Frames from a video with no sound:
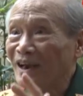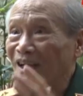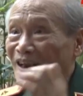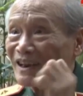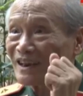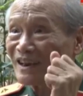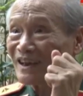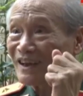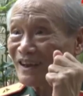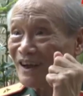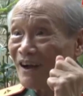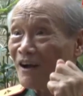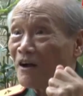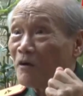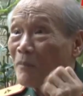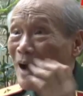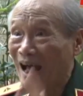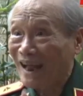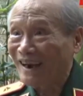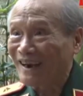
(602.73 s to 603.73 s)
là
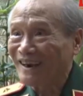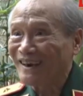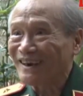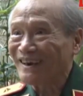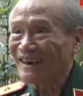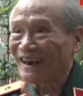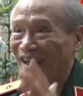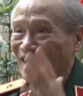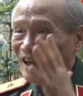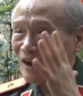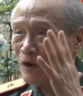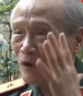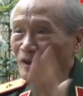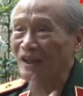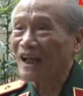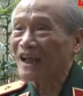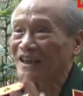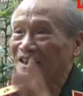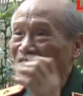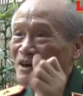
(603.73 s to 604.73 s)
cơ bản để có
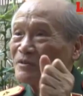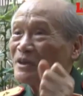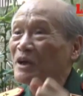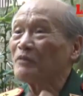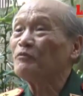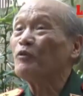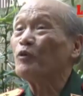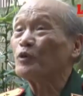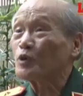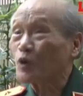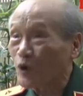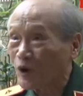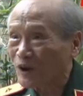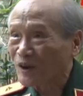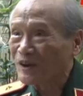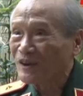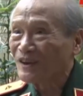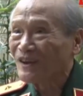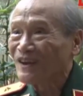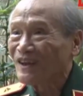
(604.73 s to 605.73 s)
thể giao nhiệm vụ rồi
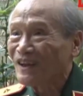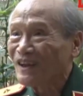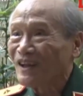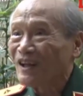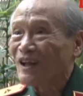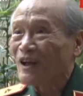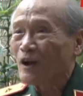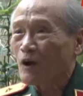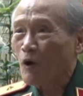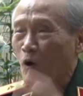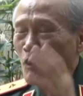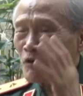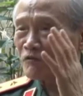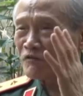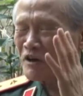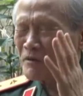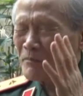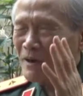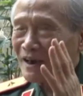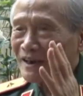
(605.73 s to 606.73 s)
còn
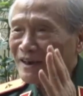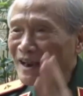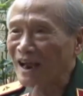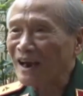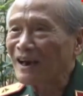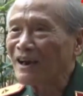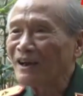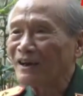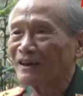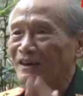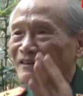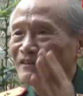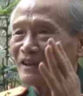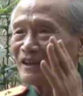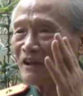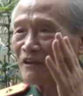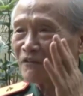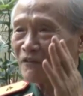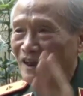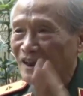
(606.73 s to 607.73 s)
về mặt năng lực
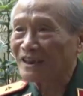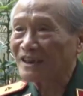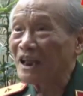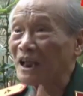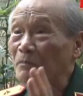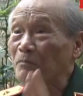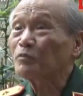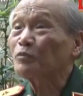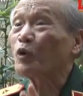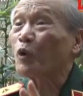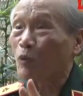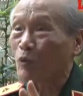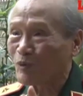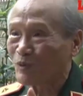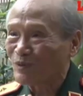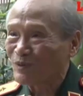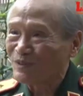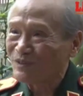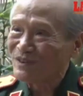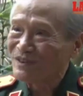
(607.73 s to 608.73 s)
thì phải tiếp tục
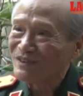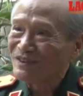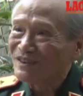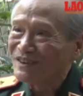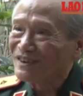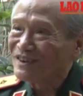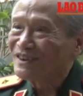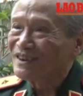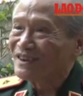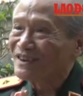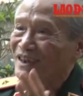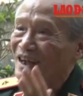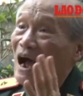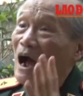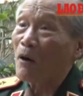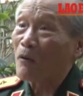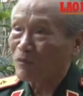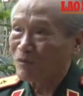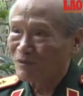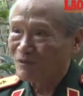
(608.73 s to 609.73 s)

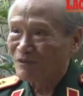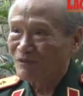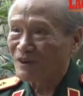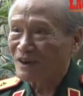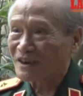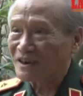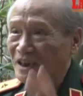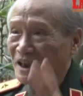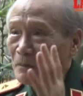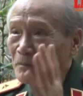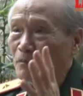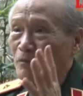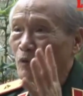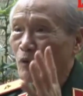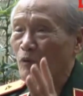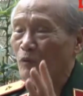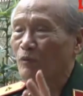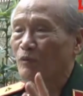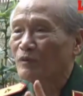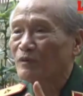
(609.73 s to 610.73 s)
học và tiếp
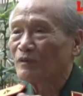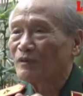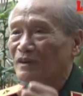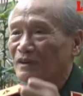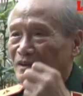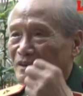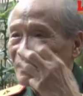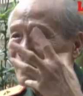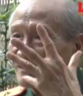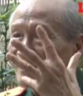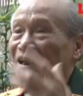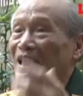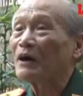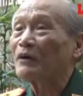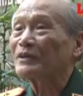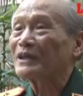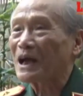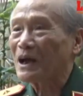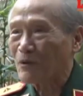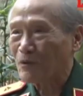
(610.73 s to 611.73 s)
tục tự
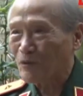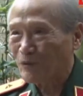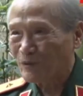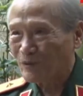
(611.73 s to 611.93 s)
đào tạo